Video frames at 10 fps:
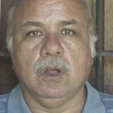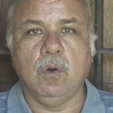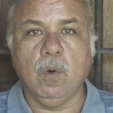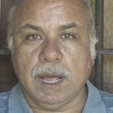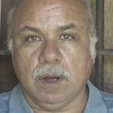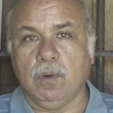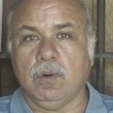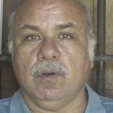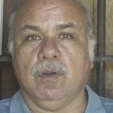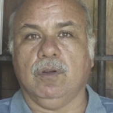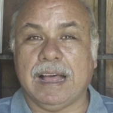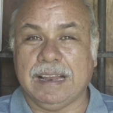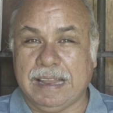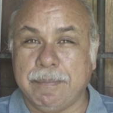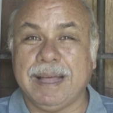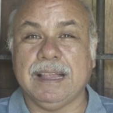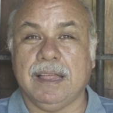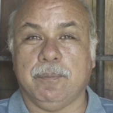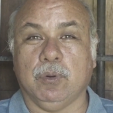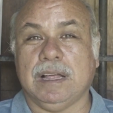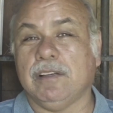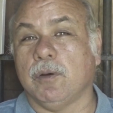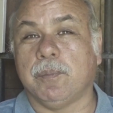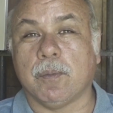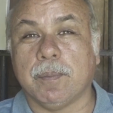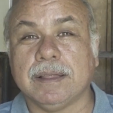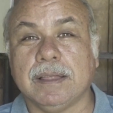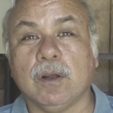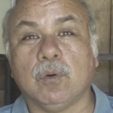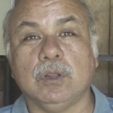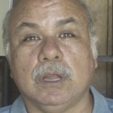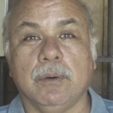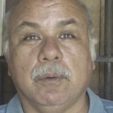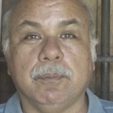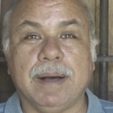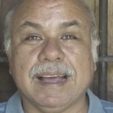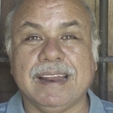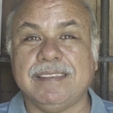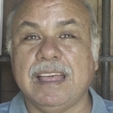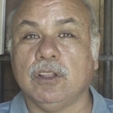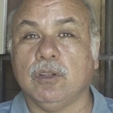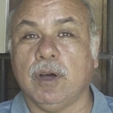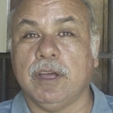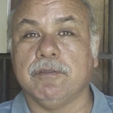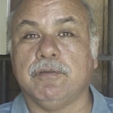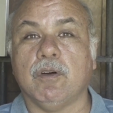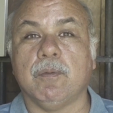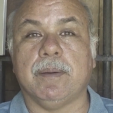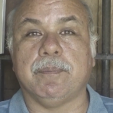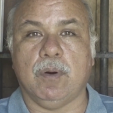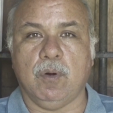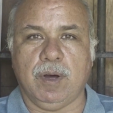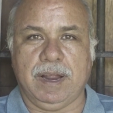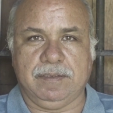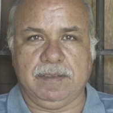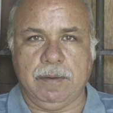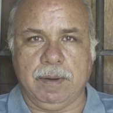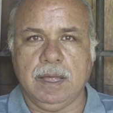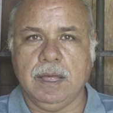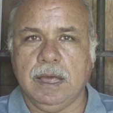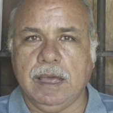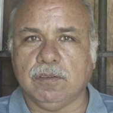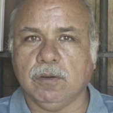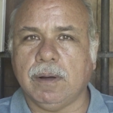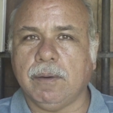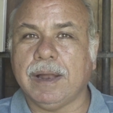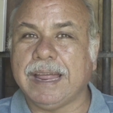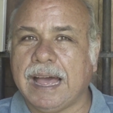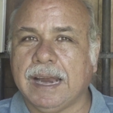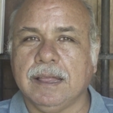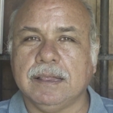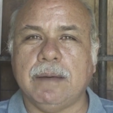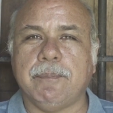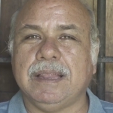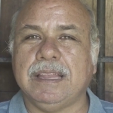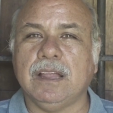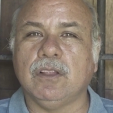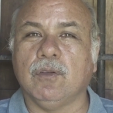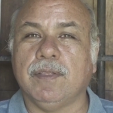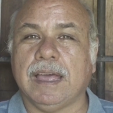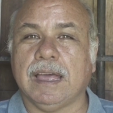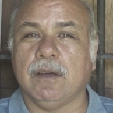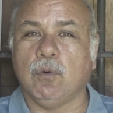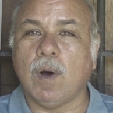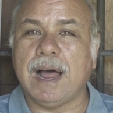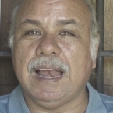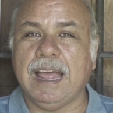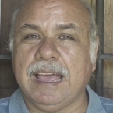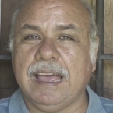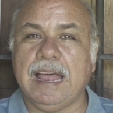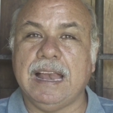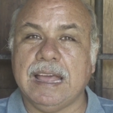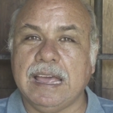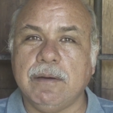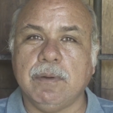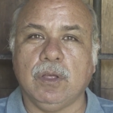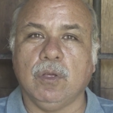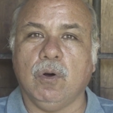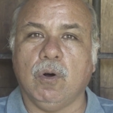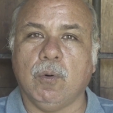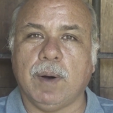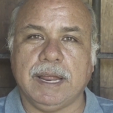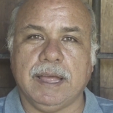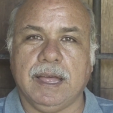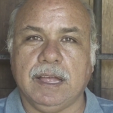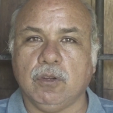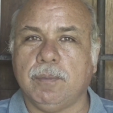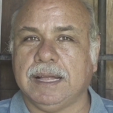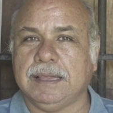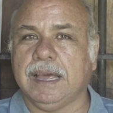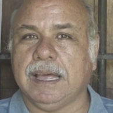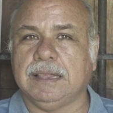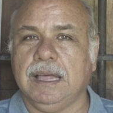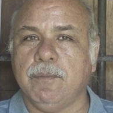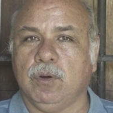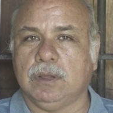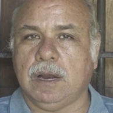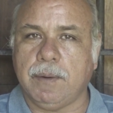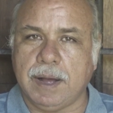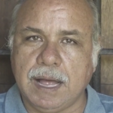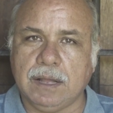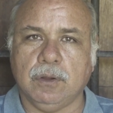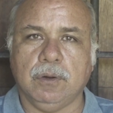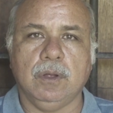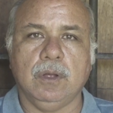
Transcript: Luego, la demanda de potasio por parte del cultivo va creciendo en forma progresiva. Eso va a variar dependiendo de cuál es el híbrido o variedad de tomate que estemos trabajando.